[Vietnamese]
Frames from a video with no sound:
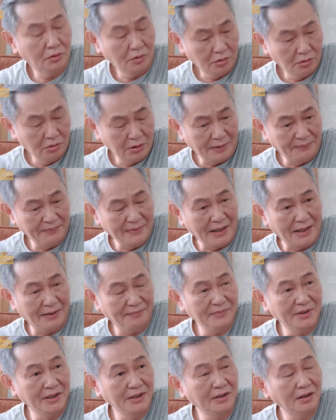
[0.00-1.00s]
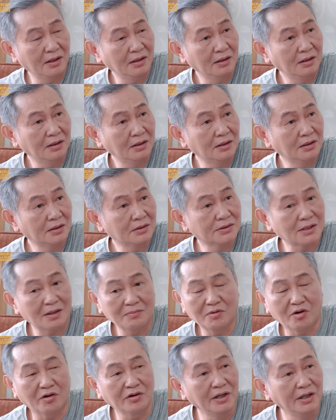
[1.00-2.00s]
Người ngồi lẩm nhảm gì đó sao
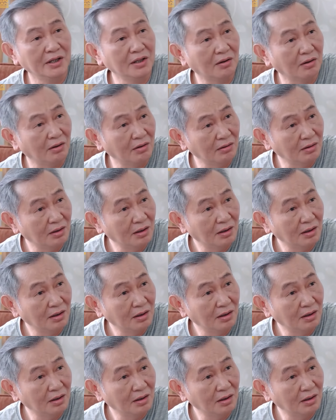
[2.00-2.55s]
không gọi điện con